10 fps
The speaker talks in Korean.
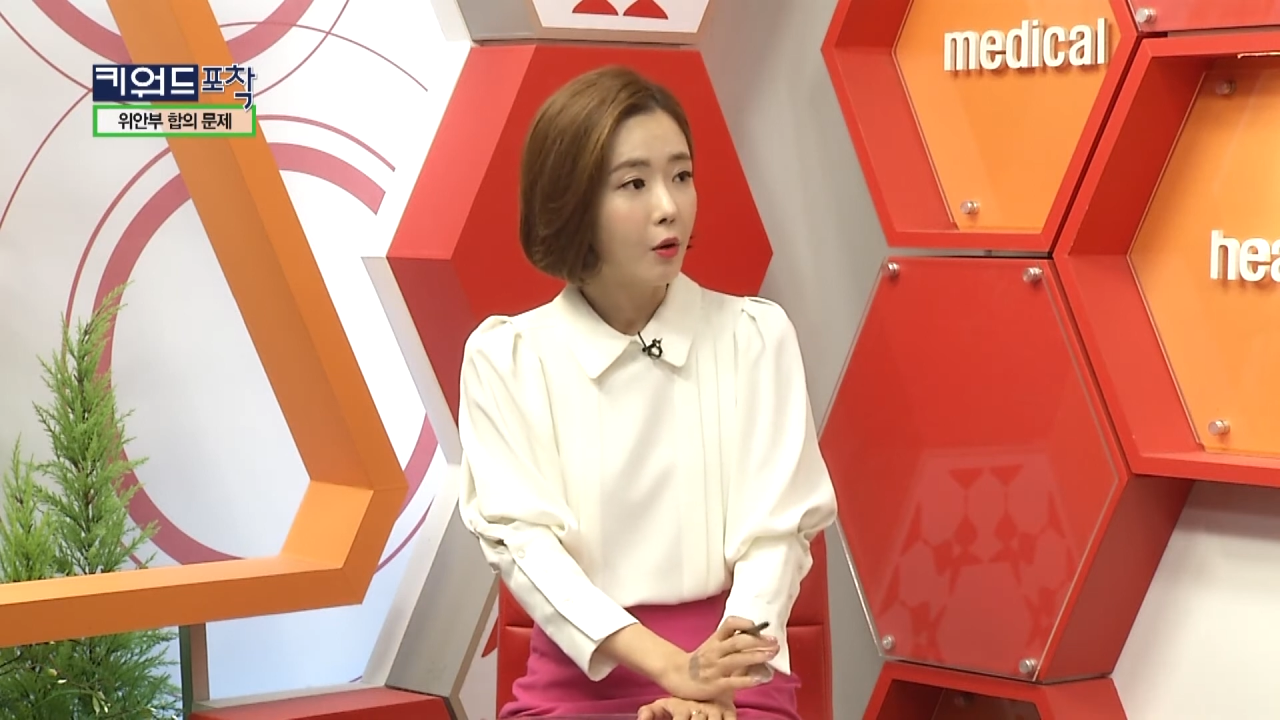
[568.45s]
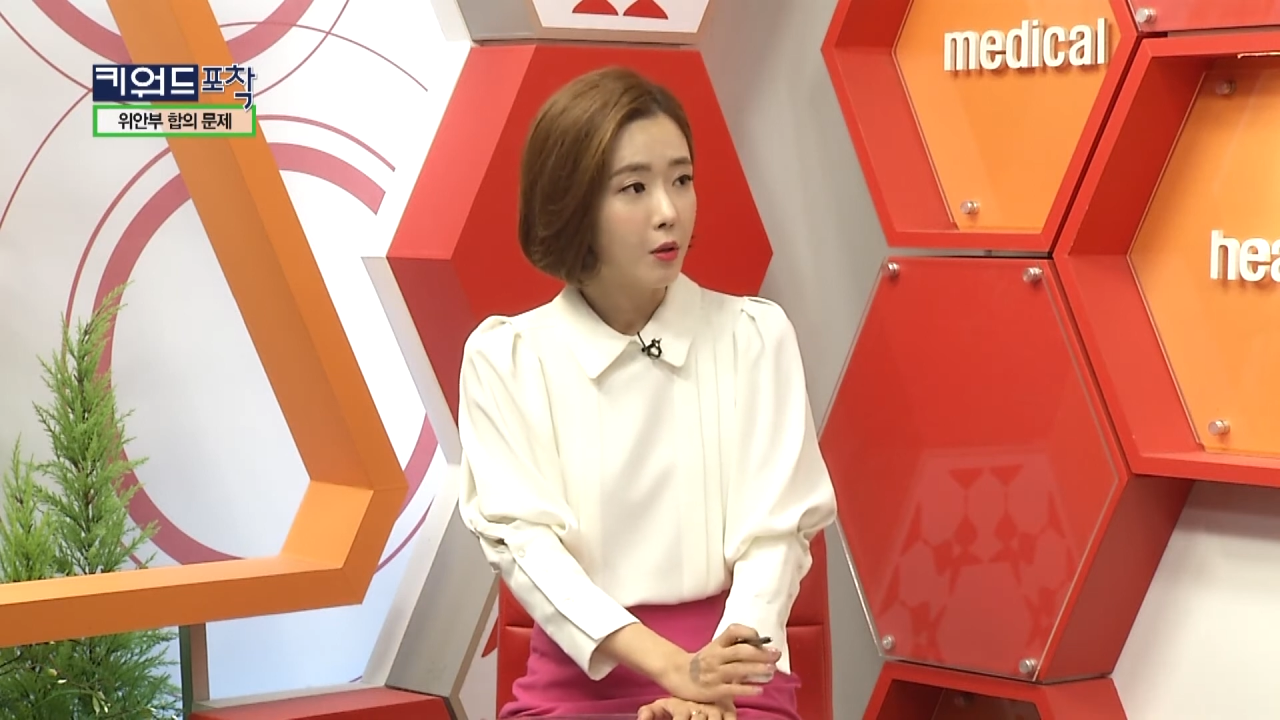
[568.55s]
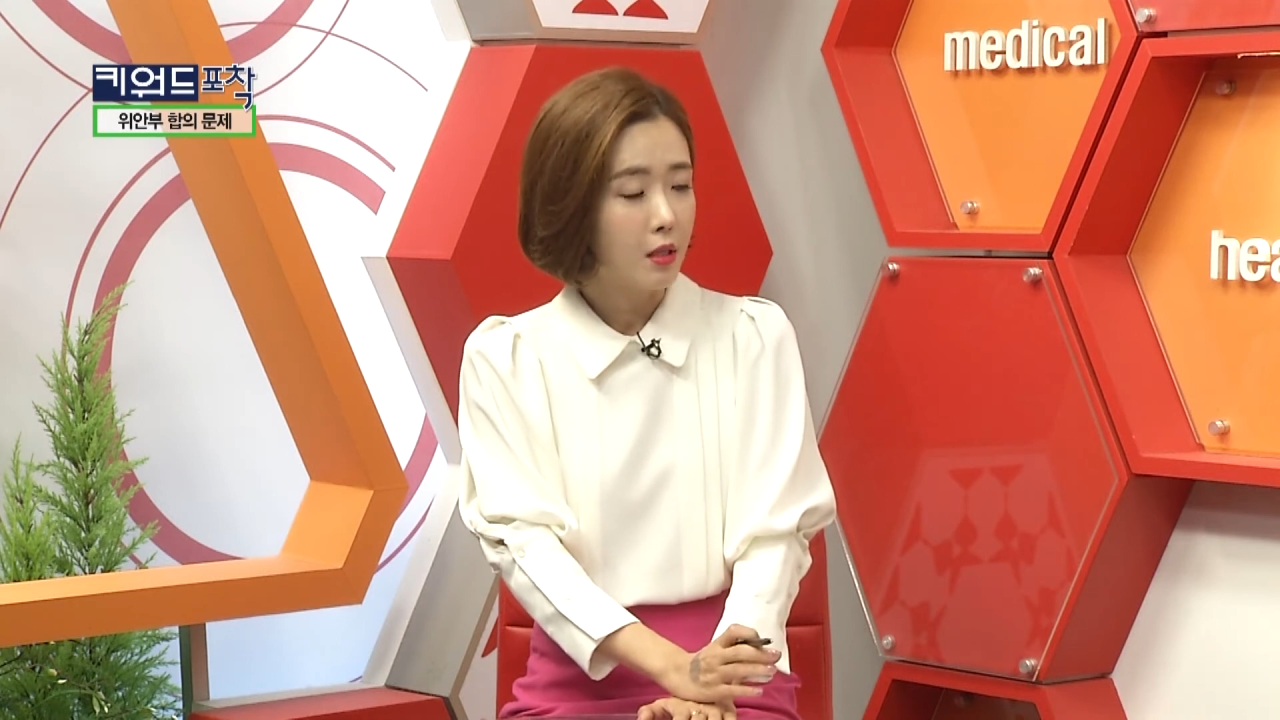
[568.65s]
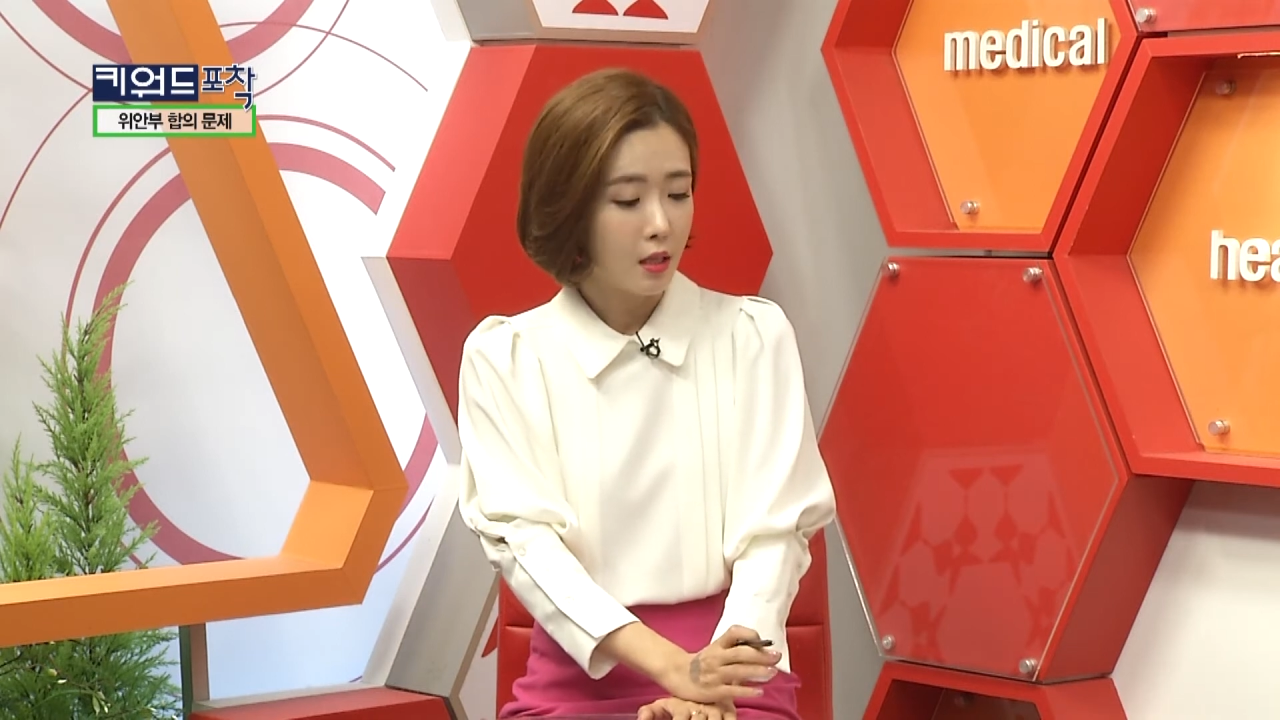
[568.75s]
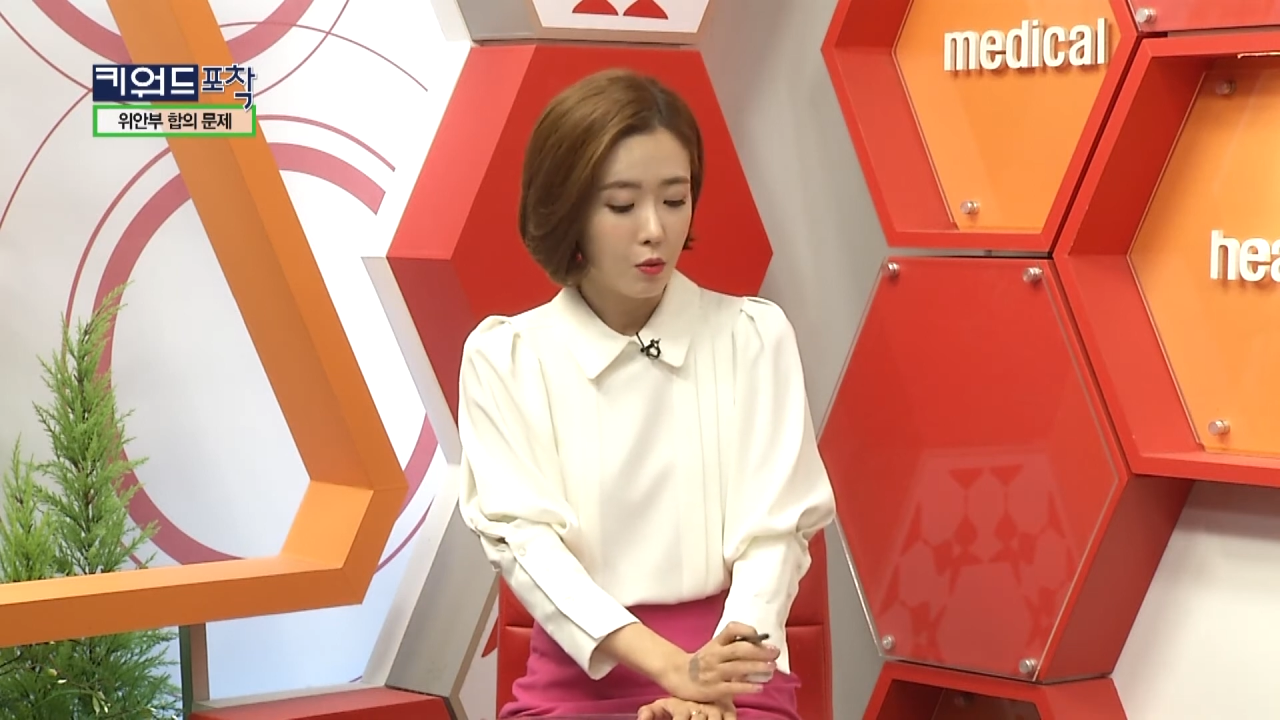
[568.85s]

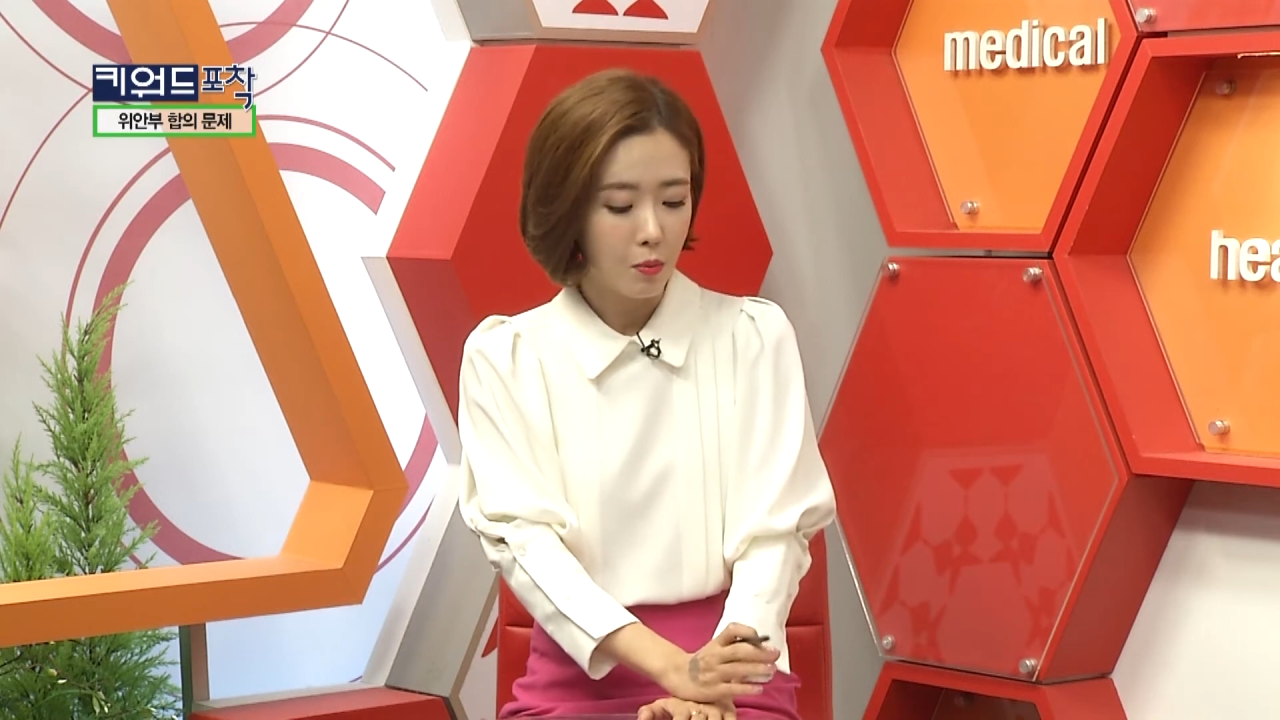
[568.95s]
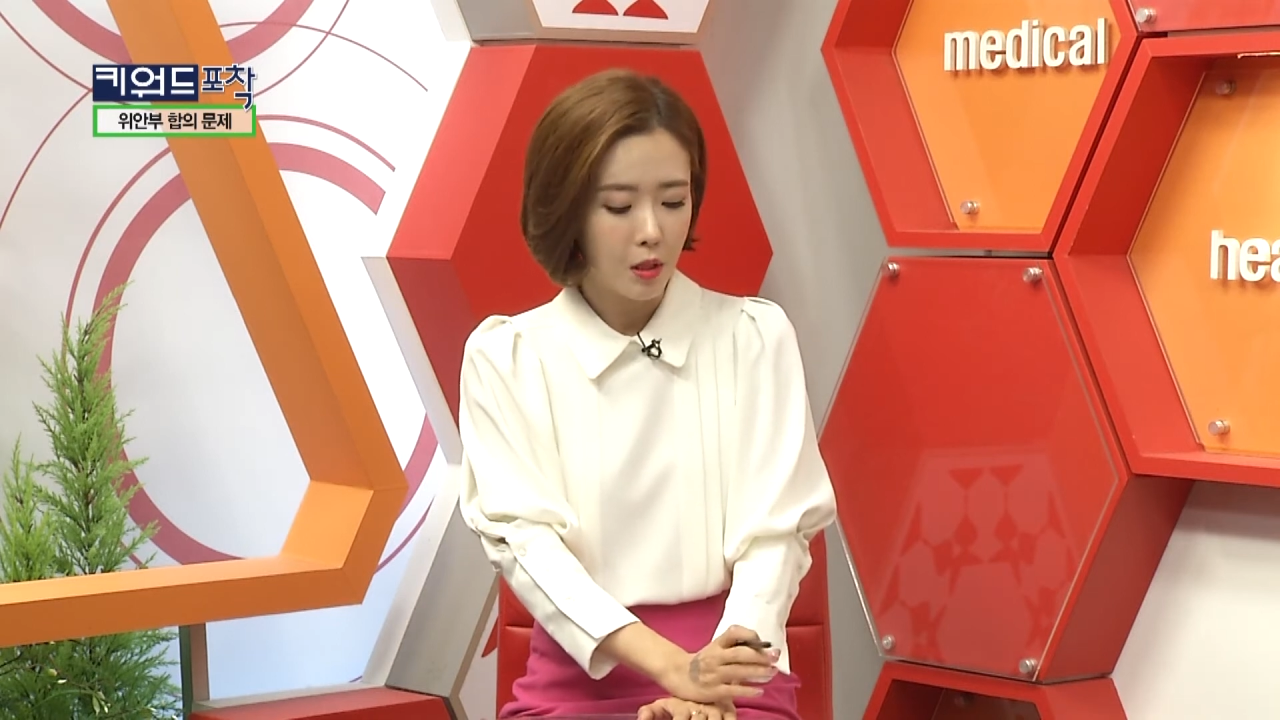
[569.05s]
건지 좀